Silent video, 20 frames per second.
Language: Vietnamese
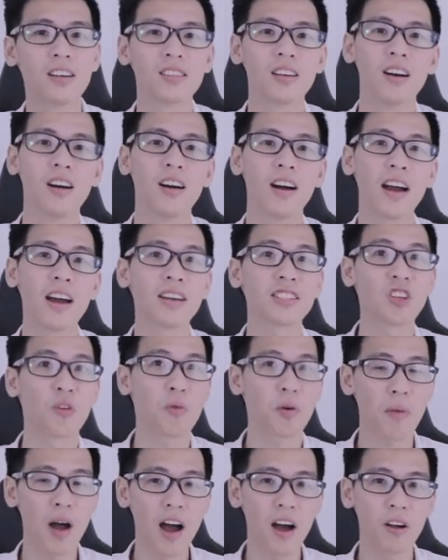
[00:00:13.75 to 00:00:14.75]

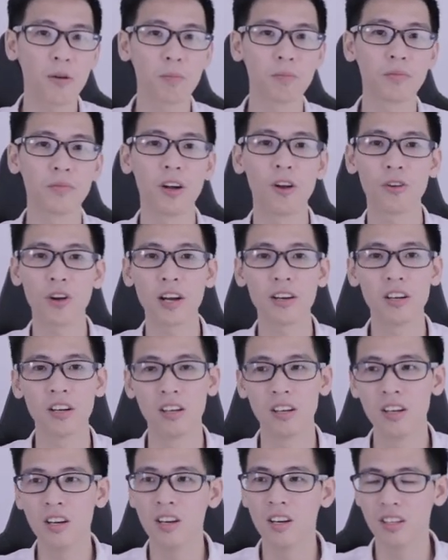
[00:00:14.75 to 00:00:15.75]
GE63
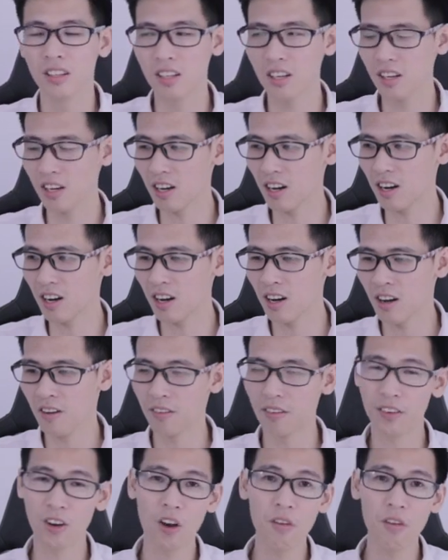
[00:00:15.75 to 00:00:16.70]
Rider Thì uh,